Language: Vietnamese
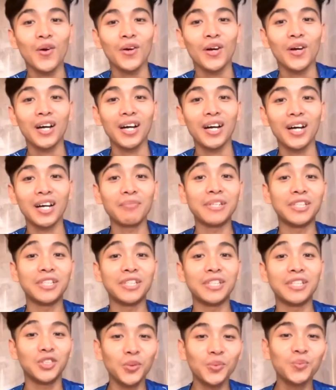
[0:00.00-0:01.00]
uh, miền
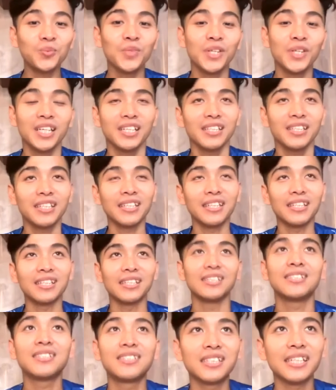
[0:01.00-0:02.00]
trung thì
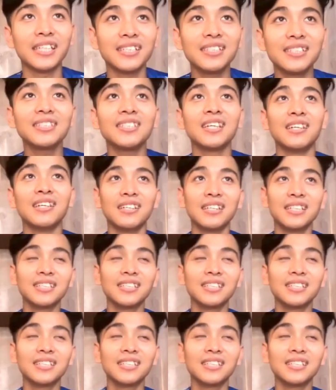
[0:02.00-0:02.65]
chính nhờ